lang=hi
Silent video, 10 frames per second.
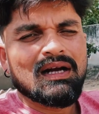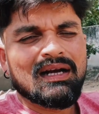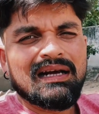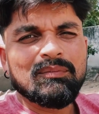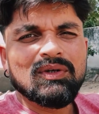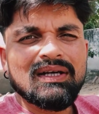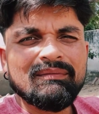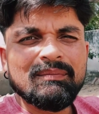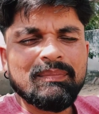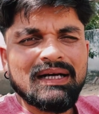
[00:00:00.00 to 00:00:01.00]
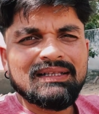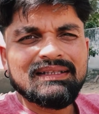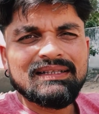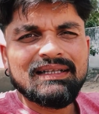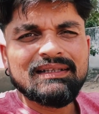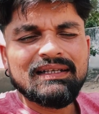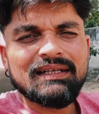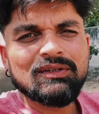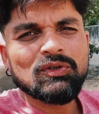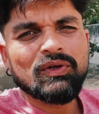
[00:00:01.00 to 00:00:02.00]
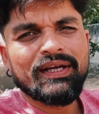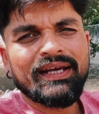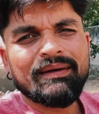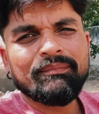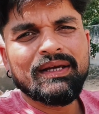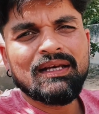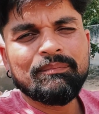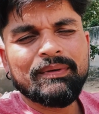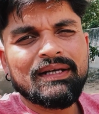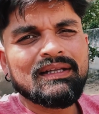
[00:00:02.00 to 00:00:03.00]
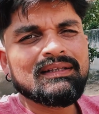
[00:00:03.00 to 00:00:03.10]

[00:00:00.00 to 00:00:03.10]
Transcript: अगर आप लोग घर में पालना चाहते हैं तो एक मेल पे